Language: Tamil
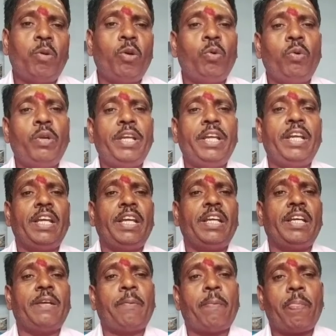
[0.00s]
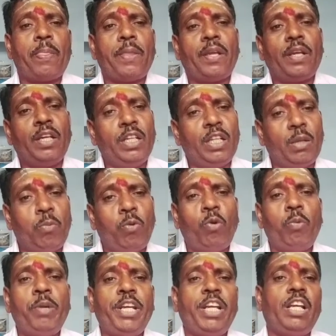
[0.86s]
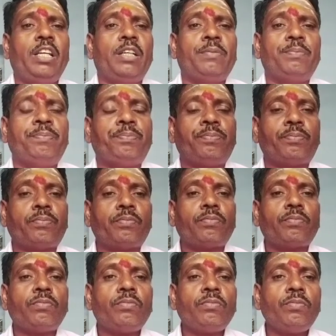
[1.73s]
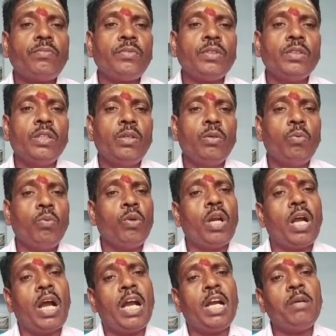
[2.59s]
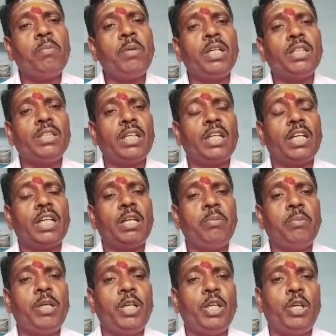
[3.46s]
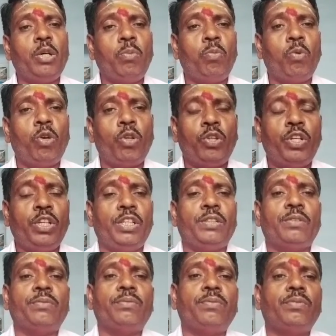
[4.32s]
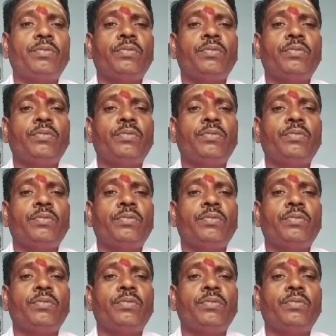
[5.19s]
நம்மளுடைய இந்த பூமியில் ஒரு ஆன்மா ஜனனம் எடுக்கும் பொழுது